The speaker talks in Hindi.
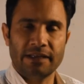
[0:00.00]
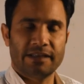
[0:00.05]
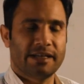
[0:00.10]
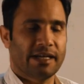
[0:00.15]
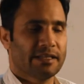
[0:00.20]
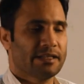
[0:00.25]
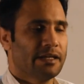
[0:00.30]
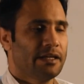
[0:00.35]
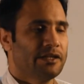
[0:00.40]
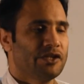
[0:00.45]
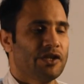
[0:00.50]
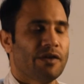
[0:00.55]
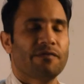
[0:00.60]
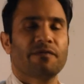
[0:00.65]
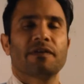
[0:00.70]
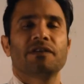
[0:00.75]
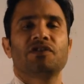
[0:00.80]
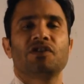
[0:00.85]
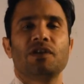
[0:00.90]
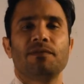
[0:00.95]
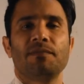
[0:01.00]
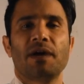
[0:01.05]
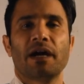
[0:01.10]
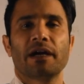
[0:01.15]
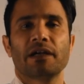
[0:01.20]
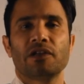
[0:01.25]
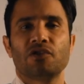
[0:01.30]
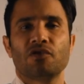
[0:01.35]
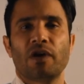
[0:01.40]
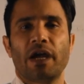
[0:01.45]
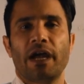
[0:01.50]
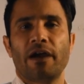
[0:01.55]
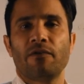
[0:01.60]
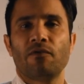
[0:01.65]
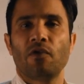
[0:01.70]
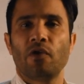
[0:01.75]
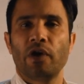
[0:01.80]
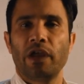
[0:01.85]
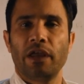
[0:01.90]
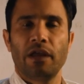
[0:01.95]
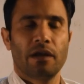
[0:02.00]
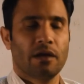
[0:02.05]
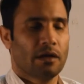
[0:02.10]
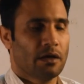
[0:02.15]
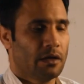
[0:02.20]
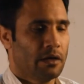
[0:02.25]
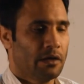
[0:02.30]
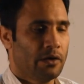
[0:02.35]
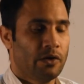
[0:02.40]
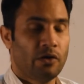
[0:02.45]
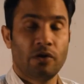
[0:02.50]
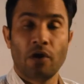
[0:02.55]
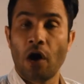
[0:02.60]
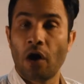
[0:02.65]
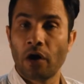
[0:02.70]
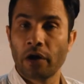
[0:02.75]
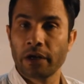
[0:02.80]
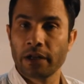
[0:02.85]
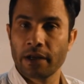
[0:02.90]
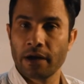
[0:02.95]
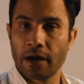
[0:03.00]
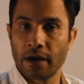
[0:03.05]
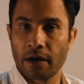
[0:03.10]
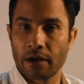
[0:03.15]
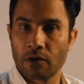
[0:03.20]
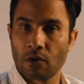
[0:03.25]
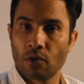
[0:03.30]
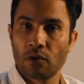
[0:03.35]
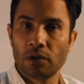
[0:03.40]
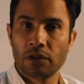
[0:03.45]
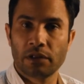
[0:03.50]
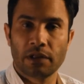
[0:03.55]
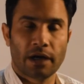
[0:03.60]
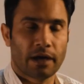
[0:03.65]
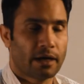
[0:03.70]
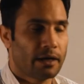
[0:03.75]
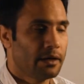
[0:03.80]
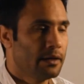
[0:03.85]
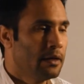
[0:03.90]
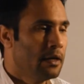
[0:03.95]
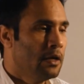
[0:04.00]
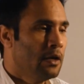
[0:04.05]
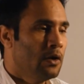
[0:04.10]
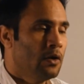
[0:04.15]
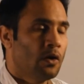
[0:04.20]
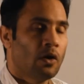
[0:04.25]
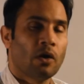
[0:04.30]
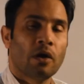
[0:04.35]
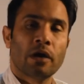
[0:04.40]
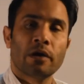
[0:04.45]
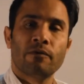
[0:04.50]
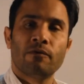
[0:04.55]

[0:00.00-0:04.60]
जैसे शफकत चीमा का जो है वो एक डॉन का रोल था और